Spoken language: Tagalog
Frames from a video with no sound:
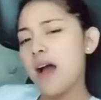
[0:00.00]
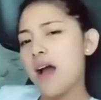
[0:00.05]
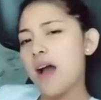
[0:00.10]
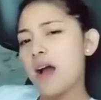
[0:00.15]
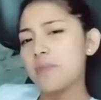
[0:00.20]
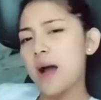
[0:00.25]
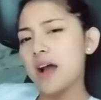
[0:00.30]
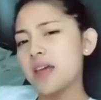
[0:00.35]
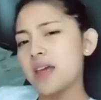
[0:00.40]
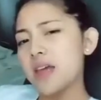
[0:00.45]

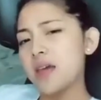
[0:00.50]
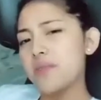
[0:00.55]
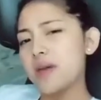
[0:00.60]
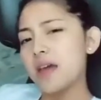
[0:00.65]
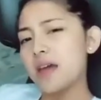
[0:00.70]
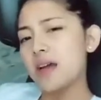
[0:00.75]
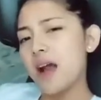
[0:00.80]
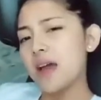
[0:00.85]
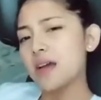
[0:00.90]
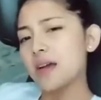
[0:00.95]
Ang
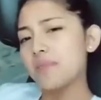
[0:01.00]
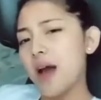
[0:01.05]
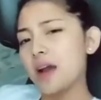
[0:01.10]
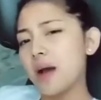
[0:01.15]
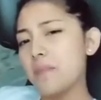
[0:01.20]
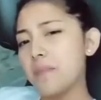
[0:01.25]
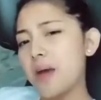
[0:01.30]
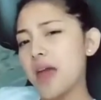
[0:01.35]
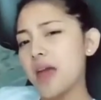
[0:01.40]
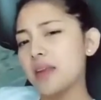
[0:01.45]
pag-ibig ay
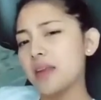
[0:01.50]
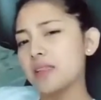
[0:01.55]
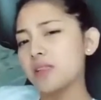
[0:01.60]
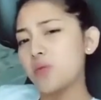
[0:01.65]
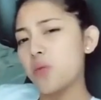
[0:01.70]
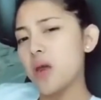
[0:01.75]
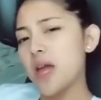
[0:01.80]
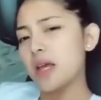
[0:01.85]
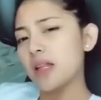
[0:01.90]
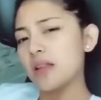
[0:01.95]
parang
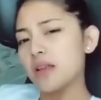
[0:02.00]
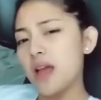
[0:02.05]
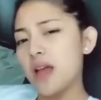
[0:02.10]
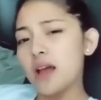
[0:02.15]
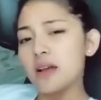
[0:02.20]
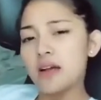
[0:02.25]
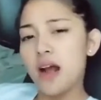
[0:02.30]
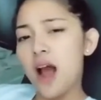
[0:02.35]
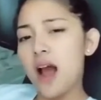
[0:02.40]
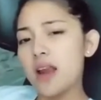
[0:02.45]
Ferris
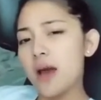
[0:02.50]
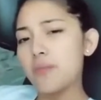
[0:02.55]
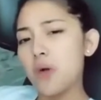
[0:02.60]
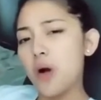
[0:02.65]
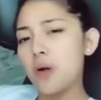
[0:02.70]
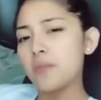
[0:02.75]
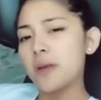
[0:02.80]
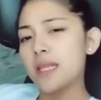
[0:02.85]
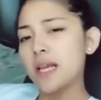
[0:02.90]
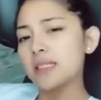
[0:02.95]
wheel.
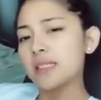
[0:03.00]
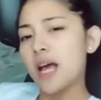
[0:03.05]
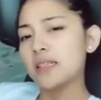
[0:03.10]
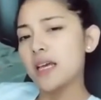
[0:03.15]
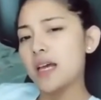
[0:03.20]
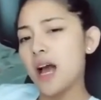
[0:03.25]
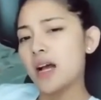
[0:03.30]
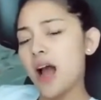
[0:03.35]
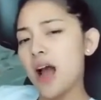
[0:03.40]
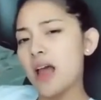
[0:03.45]
Kala mo,
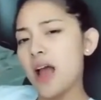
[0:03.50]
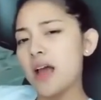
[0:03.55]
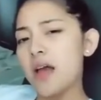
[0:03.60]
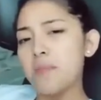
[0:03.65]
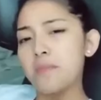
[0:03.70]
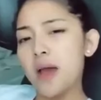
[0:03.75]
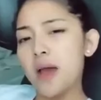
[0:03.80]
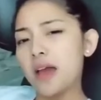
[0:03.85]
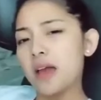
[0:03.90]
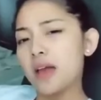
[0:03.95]
pinasasaya ka
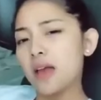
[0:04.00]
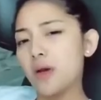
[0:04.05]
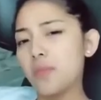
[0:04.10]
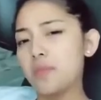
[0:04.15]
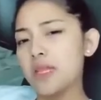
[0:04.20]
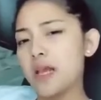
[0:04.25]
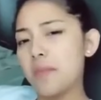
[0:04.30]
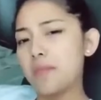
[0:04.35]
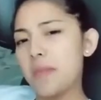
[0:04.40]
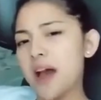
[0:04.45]
niya, pero